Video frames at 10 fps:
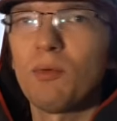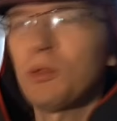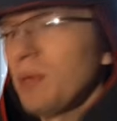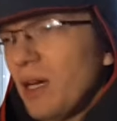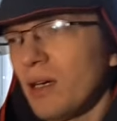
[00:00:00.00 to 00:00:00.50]
В
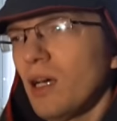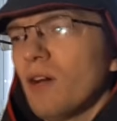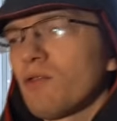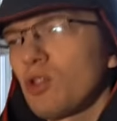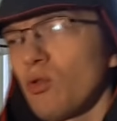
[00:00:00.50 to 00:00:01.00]
общем, я
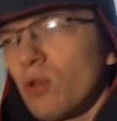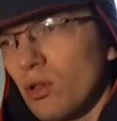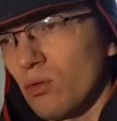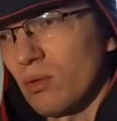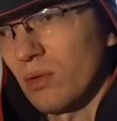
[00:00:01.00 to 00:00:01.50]
в
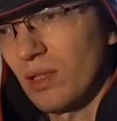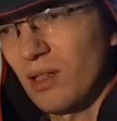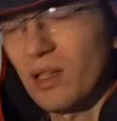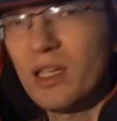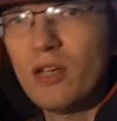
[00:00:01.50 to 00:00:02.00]
сторону
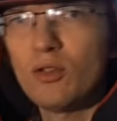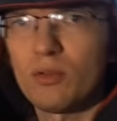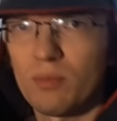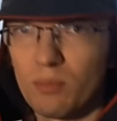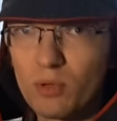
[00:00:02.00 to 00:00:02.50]

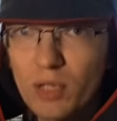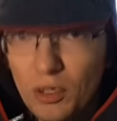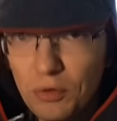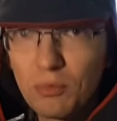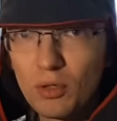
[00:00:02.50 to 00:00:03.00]
отклоняюсь, просто
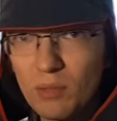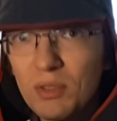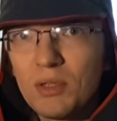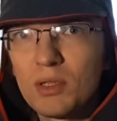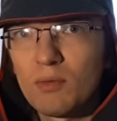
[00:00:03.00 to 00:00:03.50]
хочу немножко
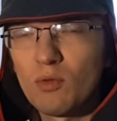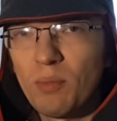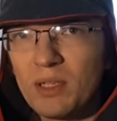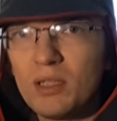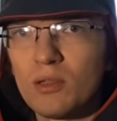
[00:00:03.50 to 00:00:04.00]
объяснить свою
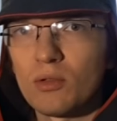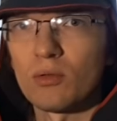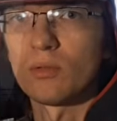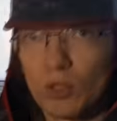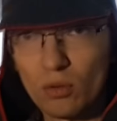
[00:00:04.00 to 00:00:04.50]

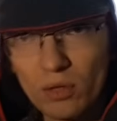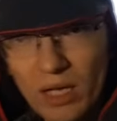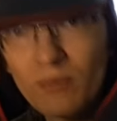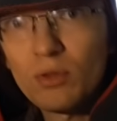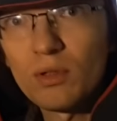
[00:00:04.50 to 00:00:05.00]
позицию, что
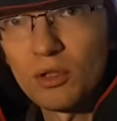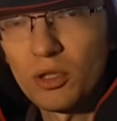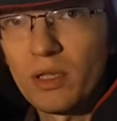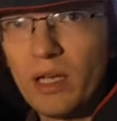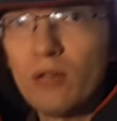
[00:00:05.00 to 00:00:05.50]
я все-таки
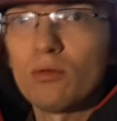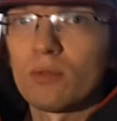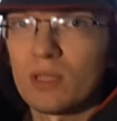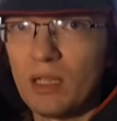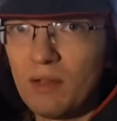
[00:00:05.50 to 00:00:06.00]

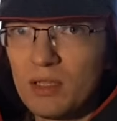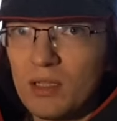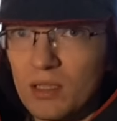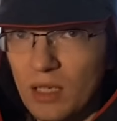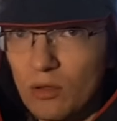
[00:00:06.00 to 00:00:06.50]
считаю
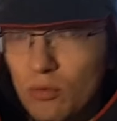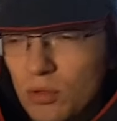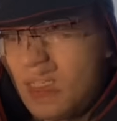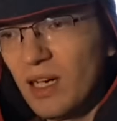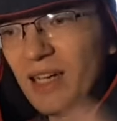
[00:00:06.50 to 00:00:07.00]
Советский
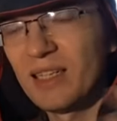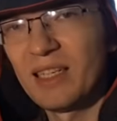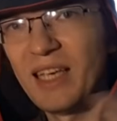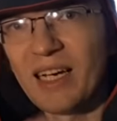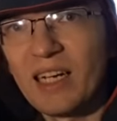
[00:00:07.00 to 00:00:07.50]
Союз
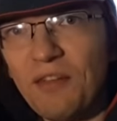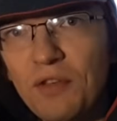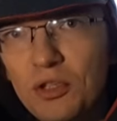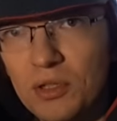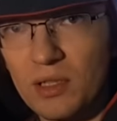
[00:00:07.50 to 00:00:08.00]
как
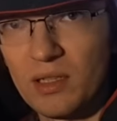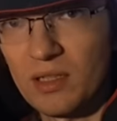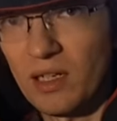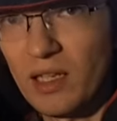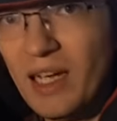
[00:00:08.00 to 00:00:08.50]
географическая
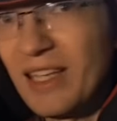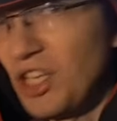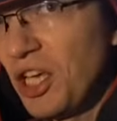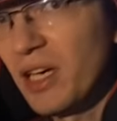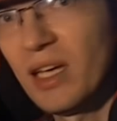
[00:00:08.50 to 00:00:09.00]
страна,
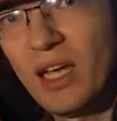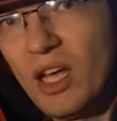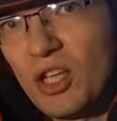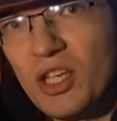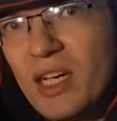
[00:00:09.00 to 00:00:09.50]
не
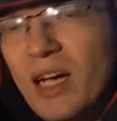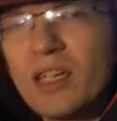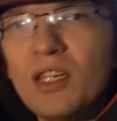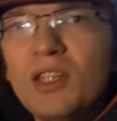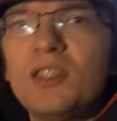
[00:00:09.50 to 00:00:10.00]
не
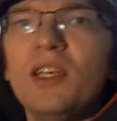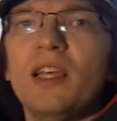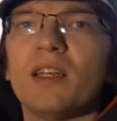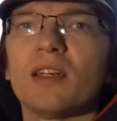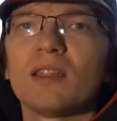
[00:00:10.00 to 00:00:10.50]
как
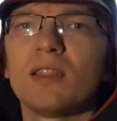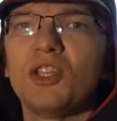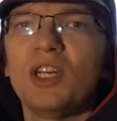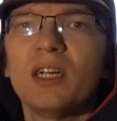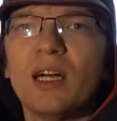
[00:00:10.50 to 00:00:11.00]
идея,
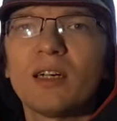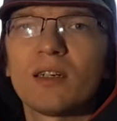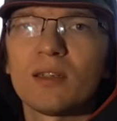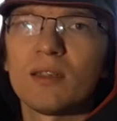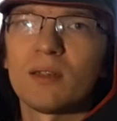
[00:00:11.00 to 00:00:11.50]
не
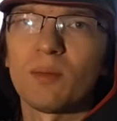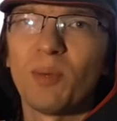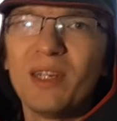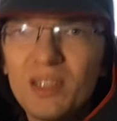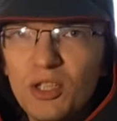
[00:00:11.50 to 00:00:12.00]
как э,
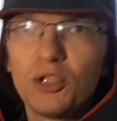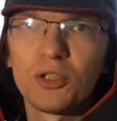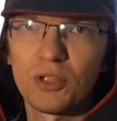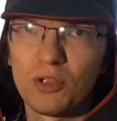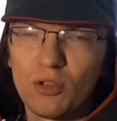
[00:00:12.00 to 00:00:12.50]

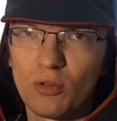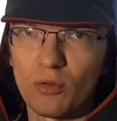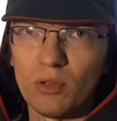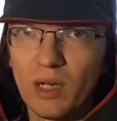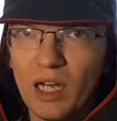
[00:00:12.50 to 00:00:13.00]
политический
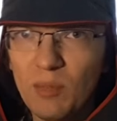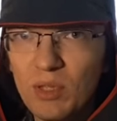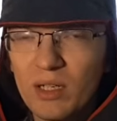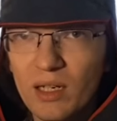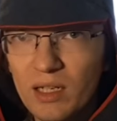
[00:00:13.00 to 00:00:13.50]
строй, а
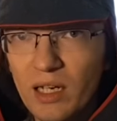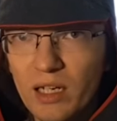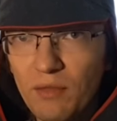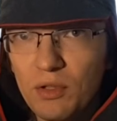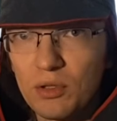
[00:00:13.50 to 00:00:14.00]
именно как
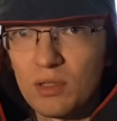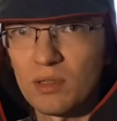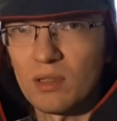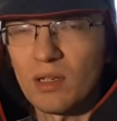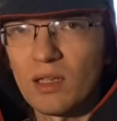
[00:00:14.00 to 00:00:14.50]
географически
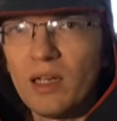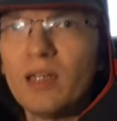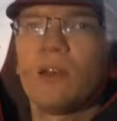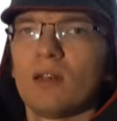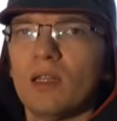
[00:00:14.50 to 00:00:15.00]

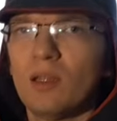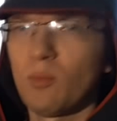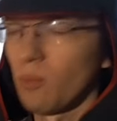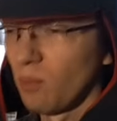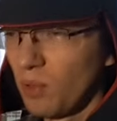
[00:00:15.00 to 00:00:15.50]
страна. Это
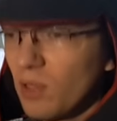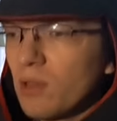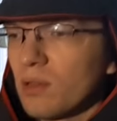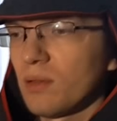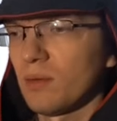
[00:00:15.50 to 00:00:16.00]

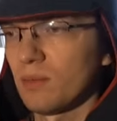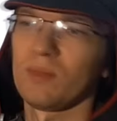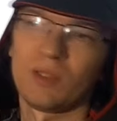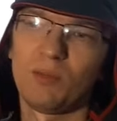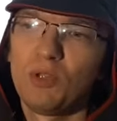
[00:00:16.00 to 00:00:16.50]
был э,
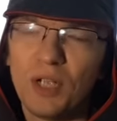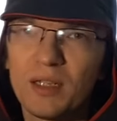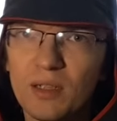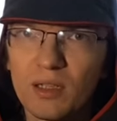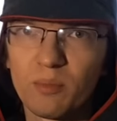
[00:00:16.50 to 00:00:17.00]

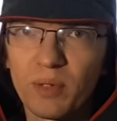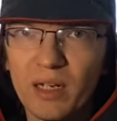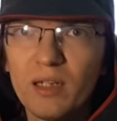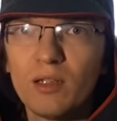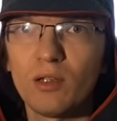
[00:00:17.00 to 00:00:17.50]
замечательный
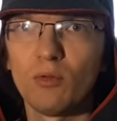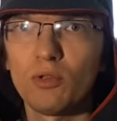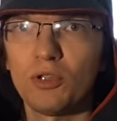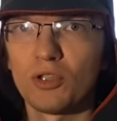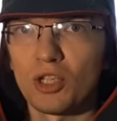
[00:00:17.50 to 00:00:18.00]
проект, и
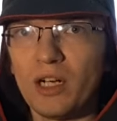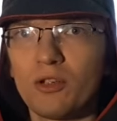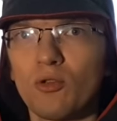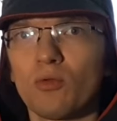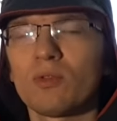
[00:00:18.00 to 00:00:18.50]
очень жаль,
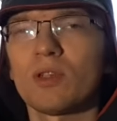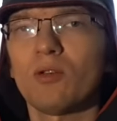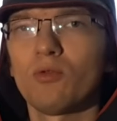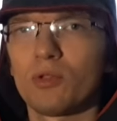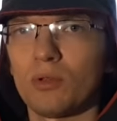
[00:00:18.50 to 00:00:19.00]
что он
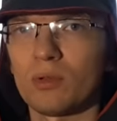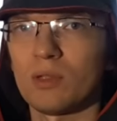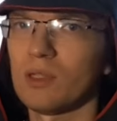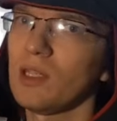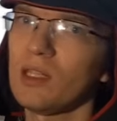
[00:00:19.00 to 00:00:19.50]

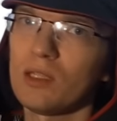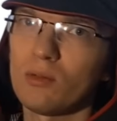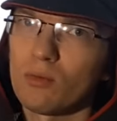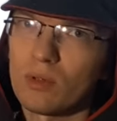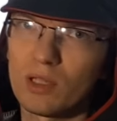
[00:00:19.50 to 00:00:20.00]
закончился. И,
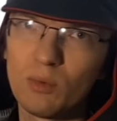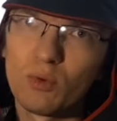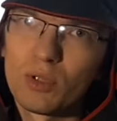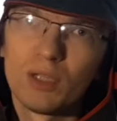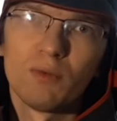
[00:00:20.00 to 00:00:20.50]
кстати, к нему
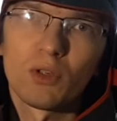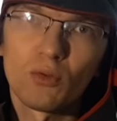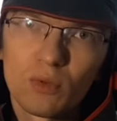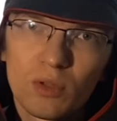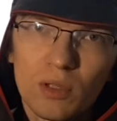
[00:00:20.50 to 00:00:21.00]
уже не
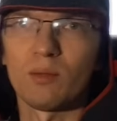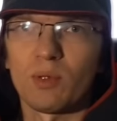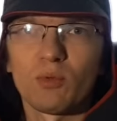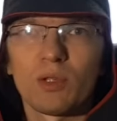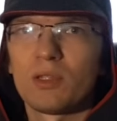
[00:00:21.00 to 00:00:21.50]
вернуться,
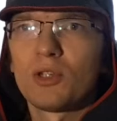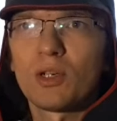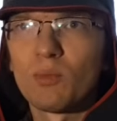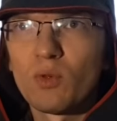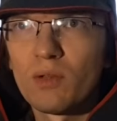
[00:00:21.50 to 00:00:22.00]
потому что
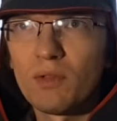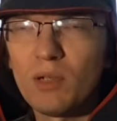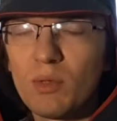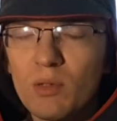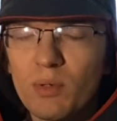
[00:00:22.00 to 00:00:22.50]
слишком много
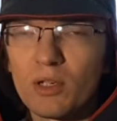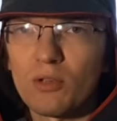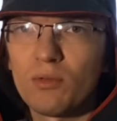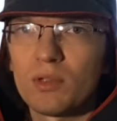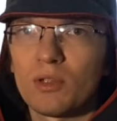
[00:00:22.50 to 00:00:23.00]
времени
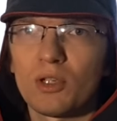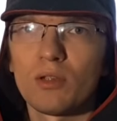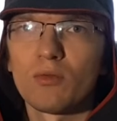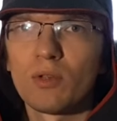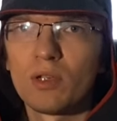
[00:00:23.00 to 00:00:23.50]
прошло, и
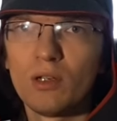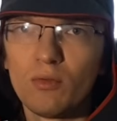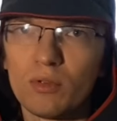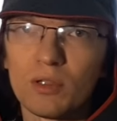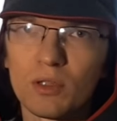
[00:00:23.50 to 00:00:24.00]
совершенно другие
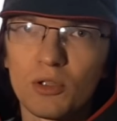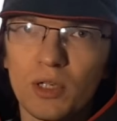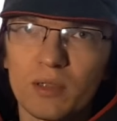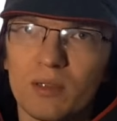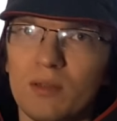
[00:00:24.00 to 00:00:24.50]
люди
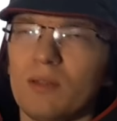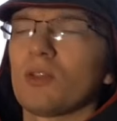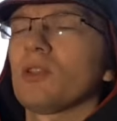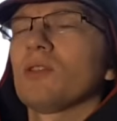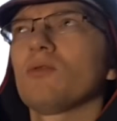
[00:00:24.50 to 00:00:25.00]
сейчас, и
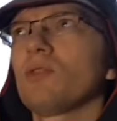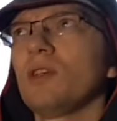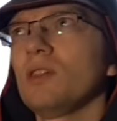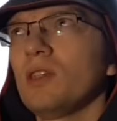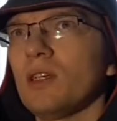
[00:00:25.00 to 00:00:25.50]
совершенно
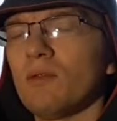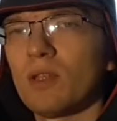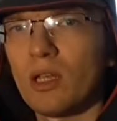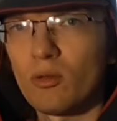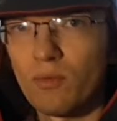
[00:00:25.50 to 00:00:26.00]
другие идеи
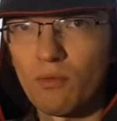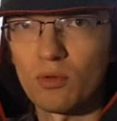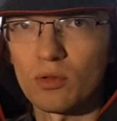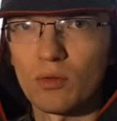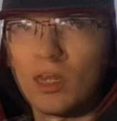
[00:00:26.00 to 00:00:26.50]
витают в
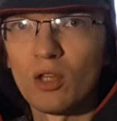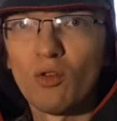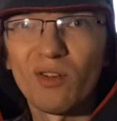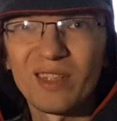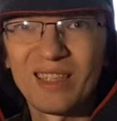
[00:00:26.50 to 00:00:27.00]
воздухе.
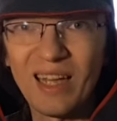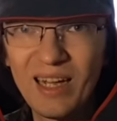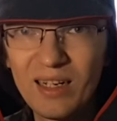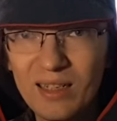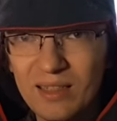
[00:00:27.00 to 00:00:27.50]
Но
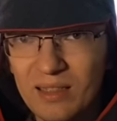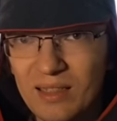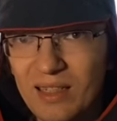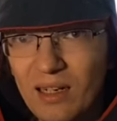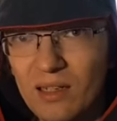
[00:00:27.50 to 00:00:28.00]
я,
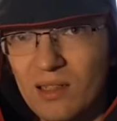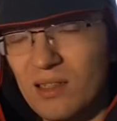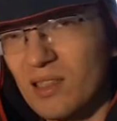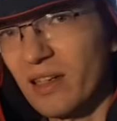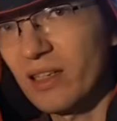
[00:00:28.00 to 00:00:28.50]
э, как
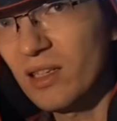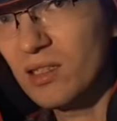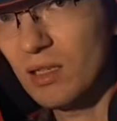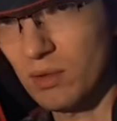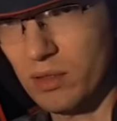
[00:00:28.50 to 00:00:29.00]
к стране
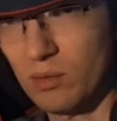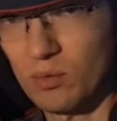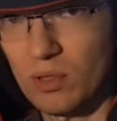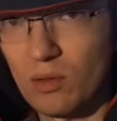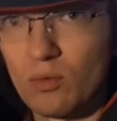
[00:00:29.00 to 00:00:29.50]
Советскому
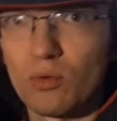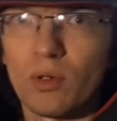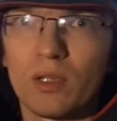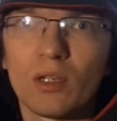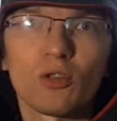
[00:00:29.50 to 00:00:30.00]
Союзу,
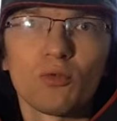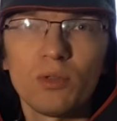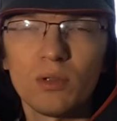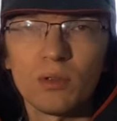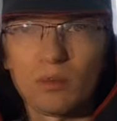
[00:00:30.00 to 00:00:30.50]

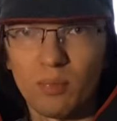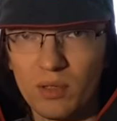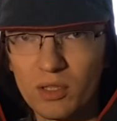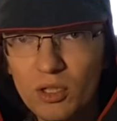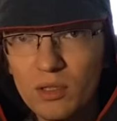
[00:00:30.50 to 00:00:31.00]
отношусь
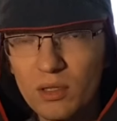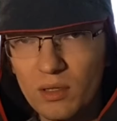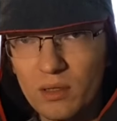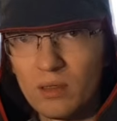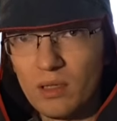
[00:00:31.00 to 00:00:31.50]

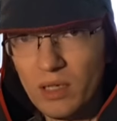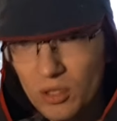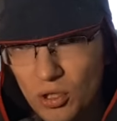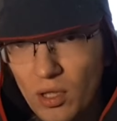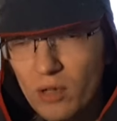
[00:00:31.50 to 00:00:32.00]
положительно. И я
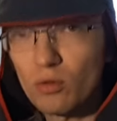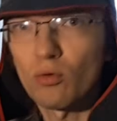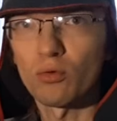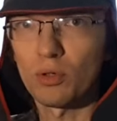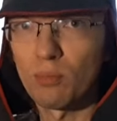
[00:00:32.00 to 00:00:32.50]
считаю,
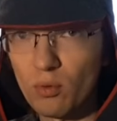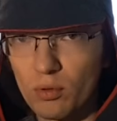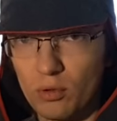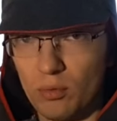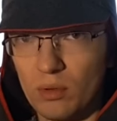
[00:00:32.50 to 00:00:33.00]
что очень
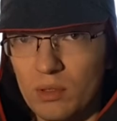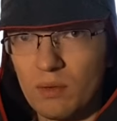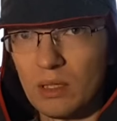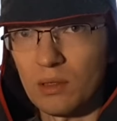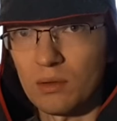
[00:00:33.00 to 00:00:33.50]
плохо, что он
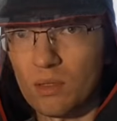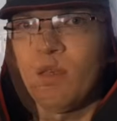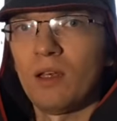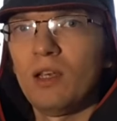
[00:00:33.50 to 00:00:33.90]
развалился.